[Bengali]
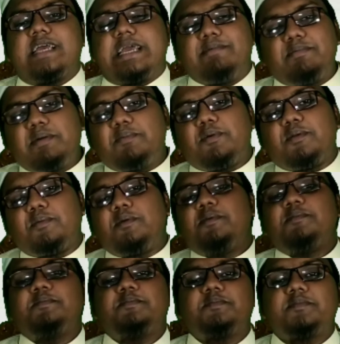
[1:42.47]
এভাবে বলবো
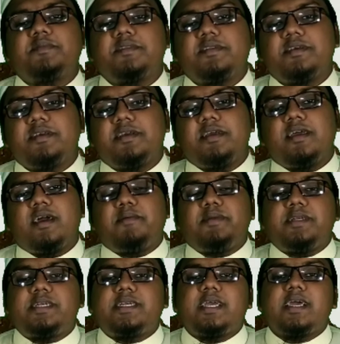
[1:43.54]
আমি
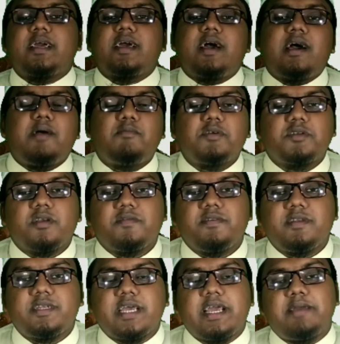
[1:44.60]
শেখ আহমদ শফি
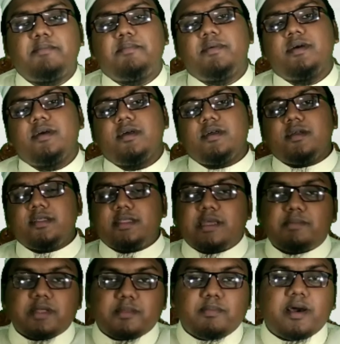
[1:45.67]
সাহেব
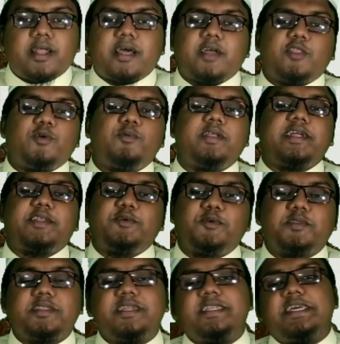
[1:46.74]
দামাত বারাকাতুমের একটি
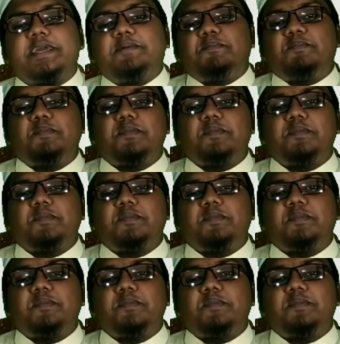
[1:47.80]
উক্তি নিয়ে